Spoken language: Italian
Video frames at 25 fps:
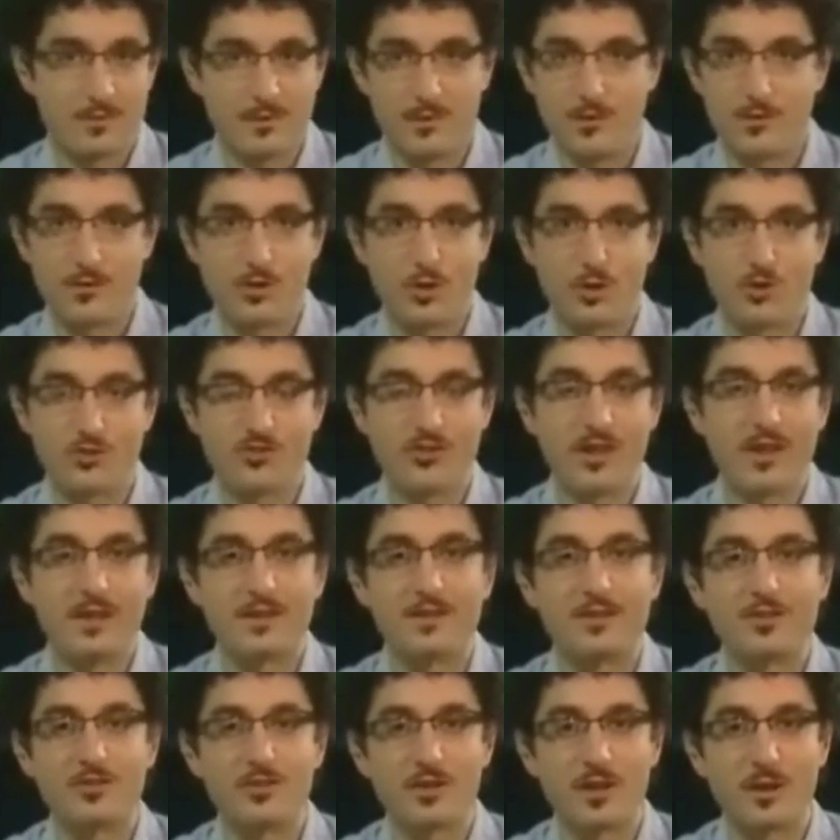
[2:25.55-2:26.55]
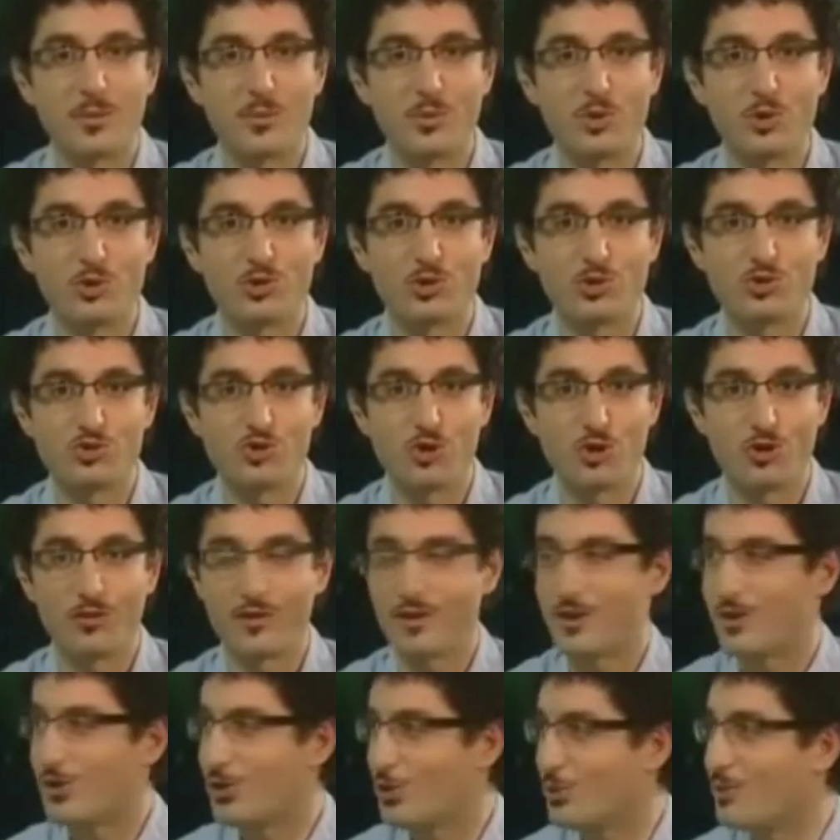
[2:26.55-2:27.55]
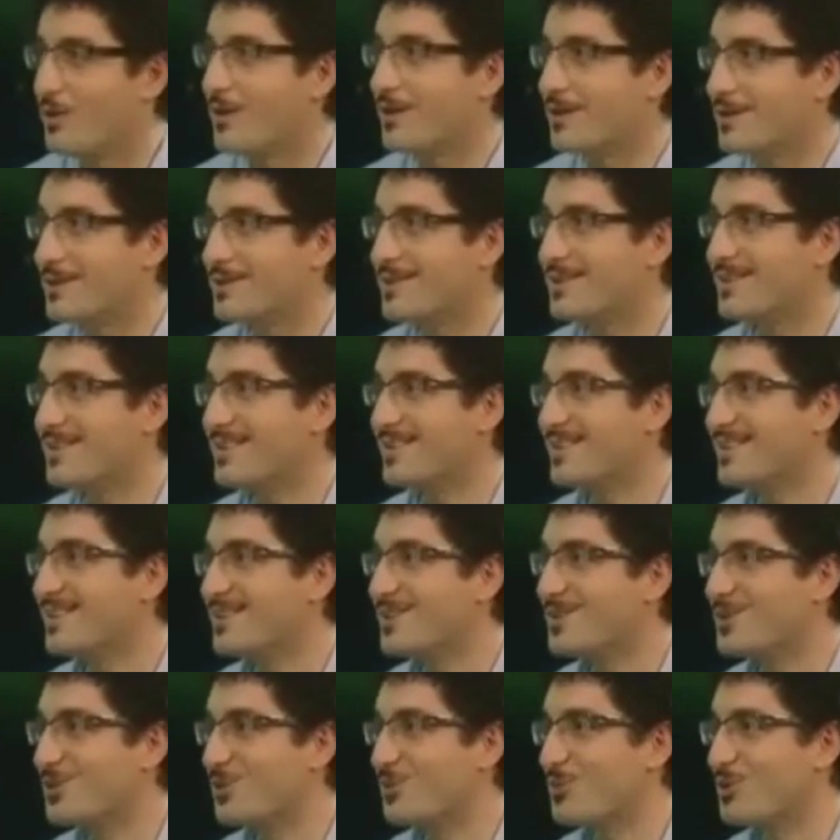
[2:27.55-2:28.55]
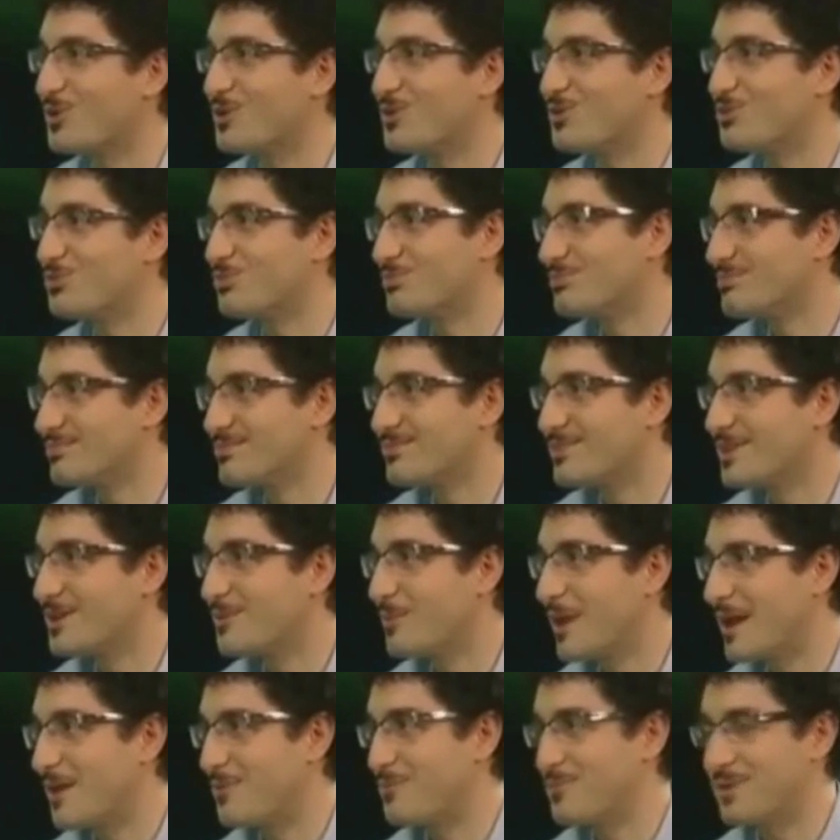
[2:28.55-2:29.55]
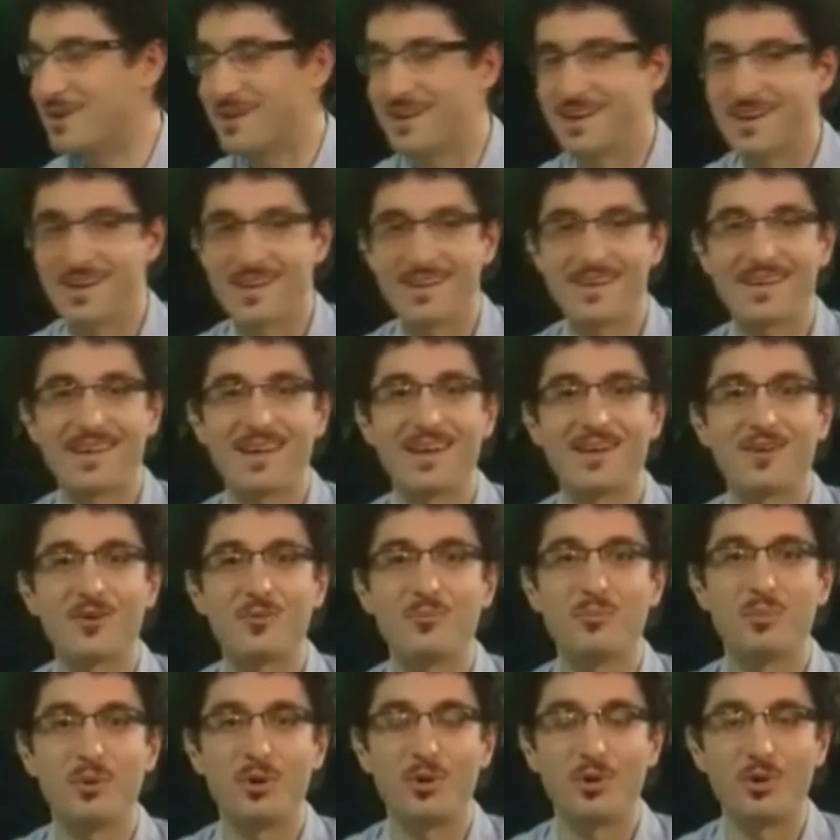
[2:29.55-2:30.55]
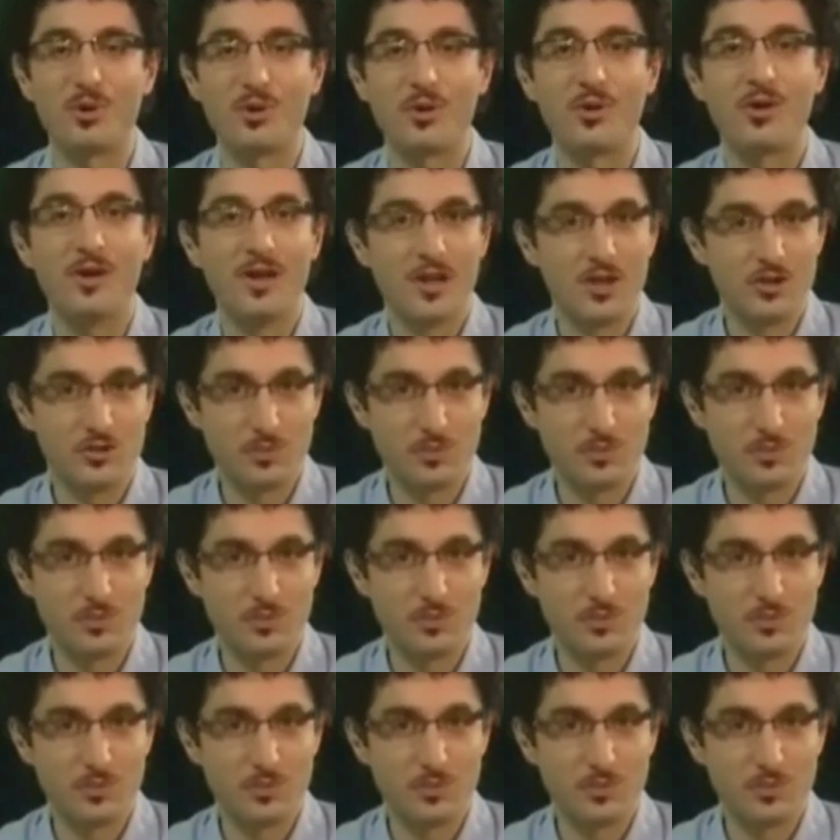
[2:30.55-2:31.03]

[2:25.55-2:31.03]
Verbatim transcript: nonostante sia molto giovane come i, come i, i membri che la, che la compongono,